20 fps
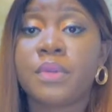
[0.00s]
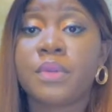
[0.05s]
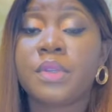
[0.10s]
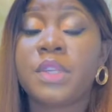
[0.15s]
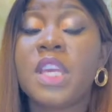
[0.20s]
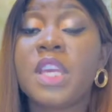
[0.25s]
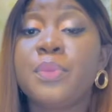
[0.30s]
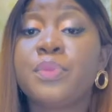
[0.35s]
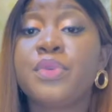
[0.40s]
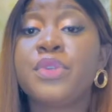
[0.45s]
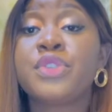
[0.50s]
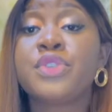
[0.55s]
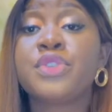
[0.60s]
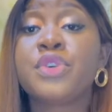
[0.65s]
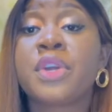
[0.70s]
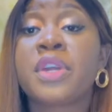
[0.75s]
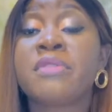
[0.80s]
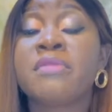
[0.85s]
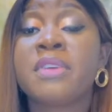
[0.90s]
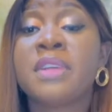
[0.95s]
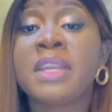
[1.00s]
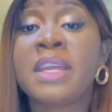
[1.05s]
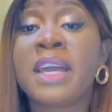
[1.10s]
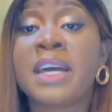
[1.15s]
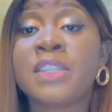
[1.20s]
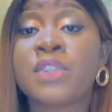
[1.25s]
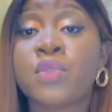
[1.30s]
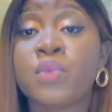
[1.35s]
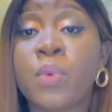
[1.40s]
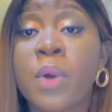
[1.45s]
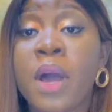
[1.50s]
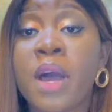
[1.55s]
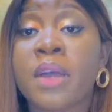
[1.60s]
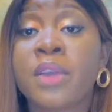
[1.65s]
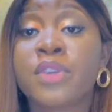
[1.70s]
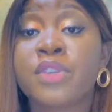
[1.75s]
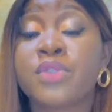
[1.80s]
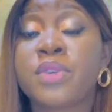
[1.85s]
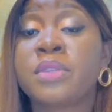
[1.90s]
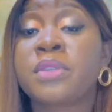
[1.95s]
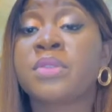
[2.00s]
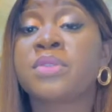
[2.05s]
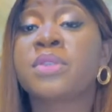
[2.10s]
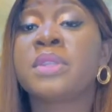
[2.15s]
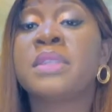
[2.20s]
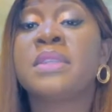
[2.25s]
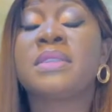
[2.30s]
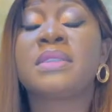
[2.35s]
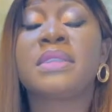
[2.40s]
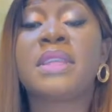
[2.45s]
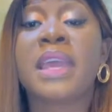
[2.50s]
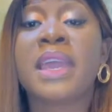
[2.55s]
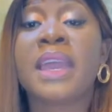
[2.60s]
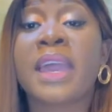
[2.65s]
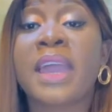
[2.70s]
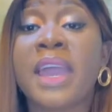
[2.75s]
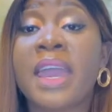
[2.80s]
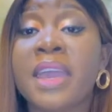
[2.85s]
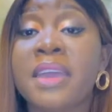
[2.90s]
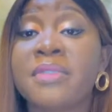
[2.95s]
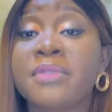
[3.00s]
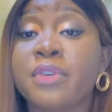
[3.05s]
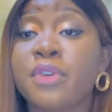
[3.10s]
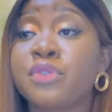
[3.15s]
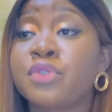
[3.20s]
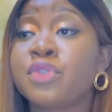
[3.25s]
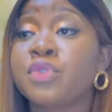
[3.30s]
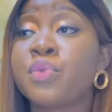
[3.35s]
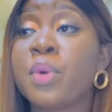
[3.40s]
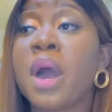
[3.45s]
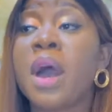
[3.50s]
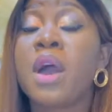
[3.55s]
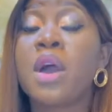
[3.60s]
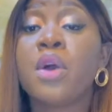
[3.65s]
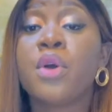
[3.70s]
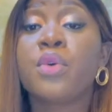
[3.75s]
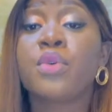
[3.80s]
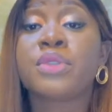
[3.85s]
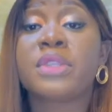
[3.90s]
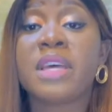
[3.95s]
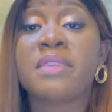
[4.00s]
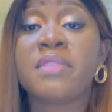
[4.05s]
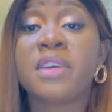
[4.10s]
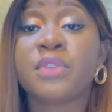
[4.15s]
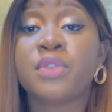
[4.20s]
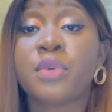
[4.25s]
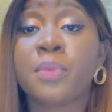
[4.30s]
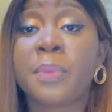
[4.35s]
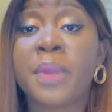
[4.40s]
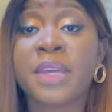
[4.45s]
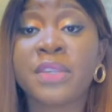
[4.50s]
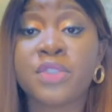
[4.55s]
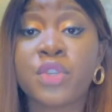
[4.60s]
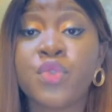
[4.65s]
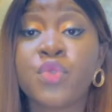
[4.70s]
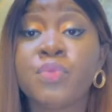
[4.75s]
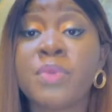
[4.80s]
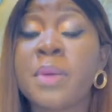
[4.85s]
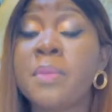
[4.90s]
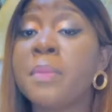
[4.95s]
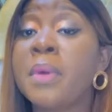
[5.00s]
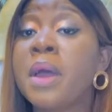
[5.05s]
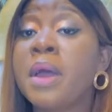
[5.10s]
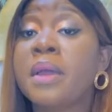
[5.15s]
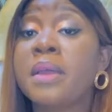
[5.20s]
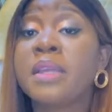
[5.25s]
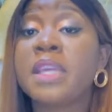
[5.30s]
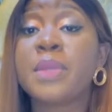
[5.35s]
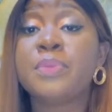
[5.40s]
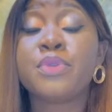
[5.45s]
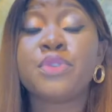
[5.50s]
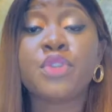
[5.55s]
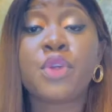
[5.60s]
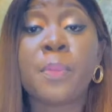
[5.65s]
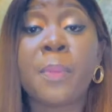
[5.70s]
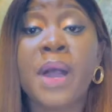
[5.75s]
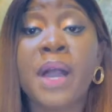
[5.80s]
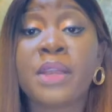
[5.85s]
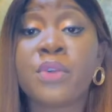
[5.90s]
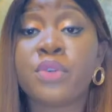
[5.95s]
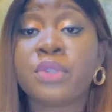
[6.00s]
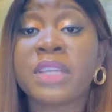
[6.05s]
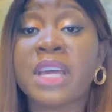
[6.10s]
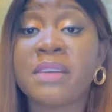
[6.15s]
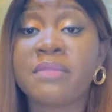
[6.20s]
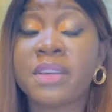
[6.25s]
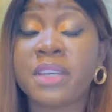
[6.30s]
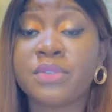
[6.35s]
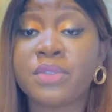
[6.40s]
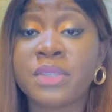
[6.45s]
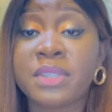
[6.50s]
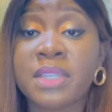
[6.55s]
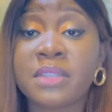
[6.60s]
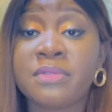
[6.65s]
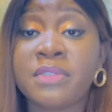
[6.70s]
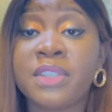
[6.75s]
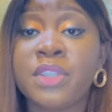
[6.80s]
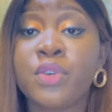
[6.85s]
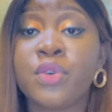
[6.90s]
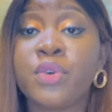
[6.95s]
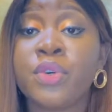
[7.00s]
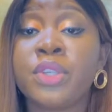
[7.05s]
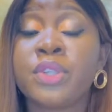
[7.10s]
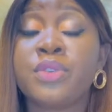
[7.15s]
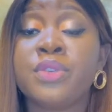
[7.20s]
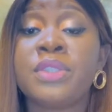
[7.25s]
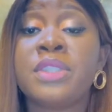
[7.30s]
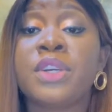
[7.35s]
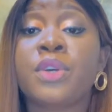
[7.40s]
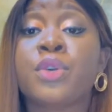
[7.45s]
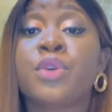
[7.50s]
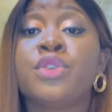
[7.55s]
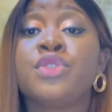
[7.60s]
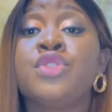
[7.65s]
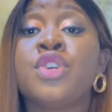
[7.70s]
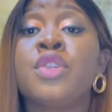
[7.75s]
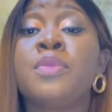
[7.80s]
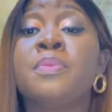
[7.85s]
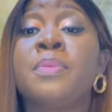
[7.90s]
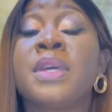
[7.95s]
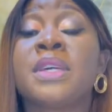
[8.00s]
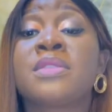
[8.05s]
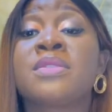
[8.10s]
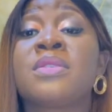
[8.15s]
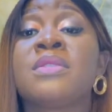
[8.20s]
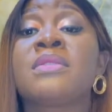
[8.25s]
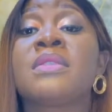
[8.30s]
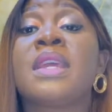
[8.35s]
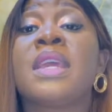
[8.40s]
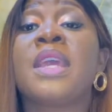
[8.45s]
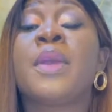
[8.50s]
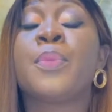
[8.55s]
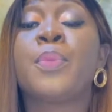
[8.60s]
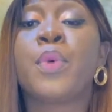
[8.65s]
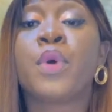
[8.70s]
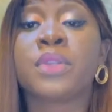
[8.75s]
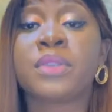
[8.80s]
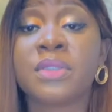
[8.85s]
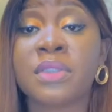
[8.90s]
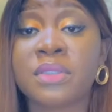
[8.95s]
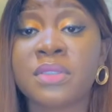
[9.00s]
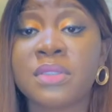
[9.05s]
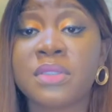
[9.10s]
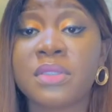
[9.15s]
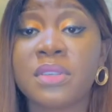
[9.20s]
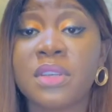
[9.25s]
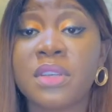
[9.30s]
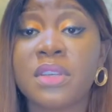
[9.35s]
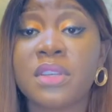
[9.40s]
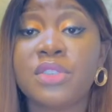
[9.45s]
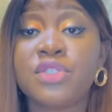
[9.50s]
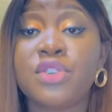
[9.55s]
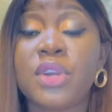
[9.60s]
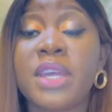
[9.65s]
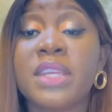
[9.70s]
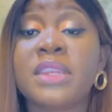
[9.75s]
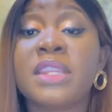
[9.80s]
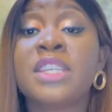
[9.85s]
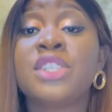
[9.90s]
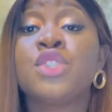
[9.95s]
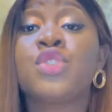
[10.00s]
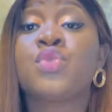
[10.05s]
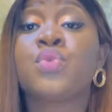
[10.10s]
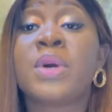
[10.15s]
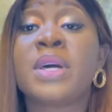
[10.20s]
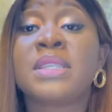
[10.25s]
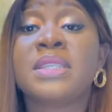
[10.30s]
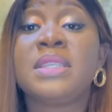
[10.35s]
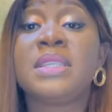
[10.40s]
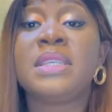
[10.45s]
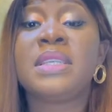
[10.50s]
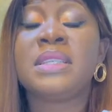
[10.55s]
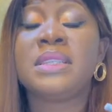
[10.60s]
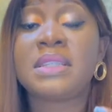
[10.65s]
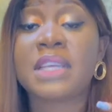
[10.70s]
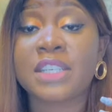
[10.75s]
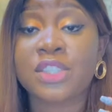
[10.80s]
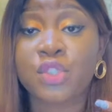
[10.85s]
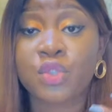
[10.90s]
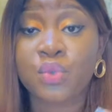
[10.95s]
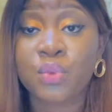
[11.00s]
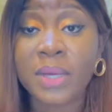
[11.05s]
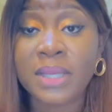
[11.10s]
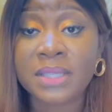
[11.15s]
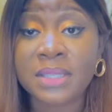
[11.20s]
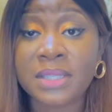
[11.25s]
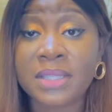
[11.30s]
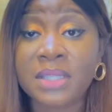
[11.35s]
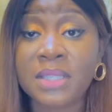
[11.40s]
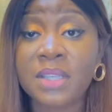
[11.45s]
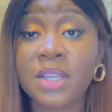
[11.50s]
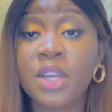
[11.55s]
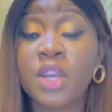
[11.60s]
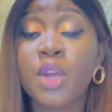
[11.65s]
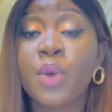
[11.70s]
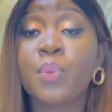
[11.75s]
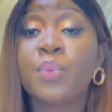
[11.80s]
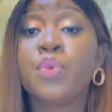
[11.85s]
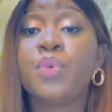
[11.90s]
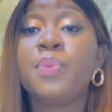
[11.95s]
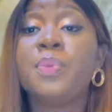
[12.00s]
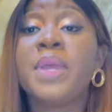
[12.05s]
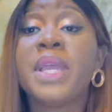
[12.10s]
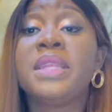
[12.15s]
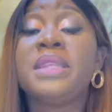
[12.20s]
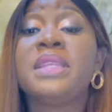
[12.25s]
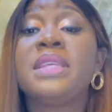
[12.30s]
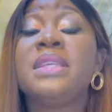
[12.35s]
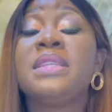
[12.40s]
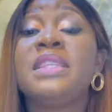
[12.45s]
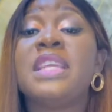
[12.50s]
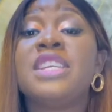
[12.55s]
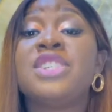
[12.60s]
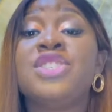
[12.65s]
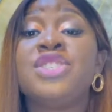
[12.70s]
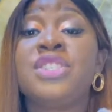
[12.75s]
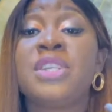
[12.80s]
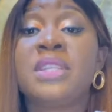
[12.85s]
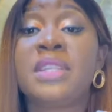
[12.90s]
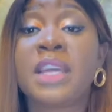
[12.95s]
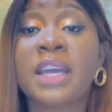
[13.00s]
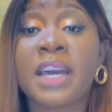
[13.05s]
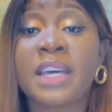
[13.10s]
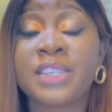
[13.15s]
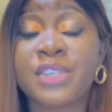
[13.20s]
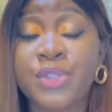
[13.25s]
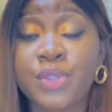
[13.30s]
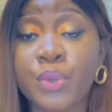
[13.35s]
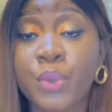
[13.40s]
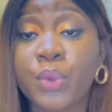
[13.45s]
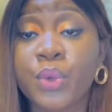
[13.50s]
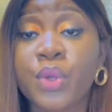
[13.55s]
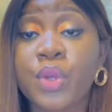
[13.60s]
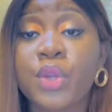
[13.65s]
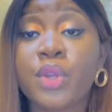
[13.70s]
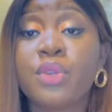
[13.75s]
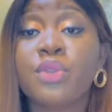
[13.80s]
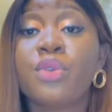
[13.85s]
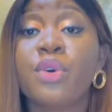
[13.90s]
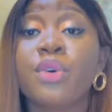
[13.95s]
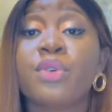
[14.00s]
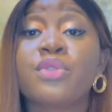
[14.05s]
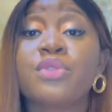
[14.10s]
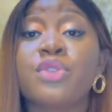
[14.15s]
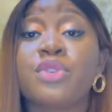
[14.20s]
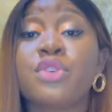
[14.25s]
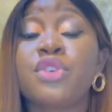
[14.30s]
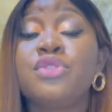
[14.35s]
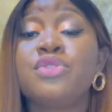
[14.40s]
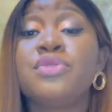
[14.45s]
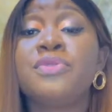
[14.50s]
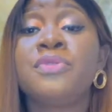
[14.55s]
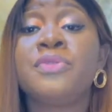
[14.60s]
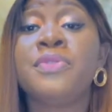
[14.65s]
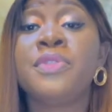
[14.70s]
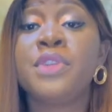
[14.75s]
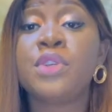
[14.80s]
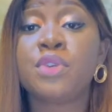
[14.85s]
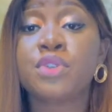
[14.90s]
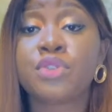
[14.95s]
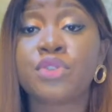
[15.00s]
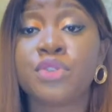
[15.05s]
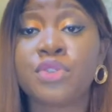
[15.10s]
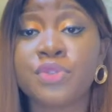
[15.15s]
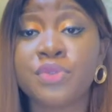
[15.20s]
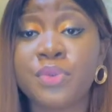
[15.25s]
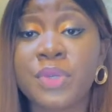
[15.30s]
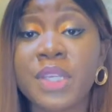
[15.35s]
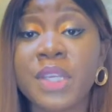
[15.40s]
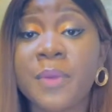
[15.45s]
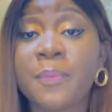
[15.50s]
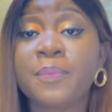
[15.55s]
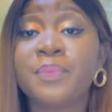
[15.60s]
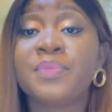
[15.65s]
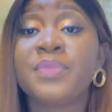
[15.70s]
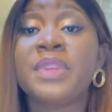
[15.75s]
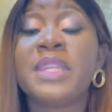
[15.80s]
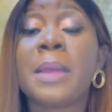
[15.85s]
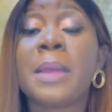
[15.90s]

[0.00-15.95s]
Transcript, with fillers: qu'il puisse se révéler à toi, que ce soit dans, tes rêves, que ce soit au travers de personnes ou même qu'il puisse te parler au travers de cette vidéo et te dire que tu es une personne importante. Tu as été choisi, il t'a choisi pour bénir des générations. Donc, ce que tu vis aujourd'hui n'est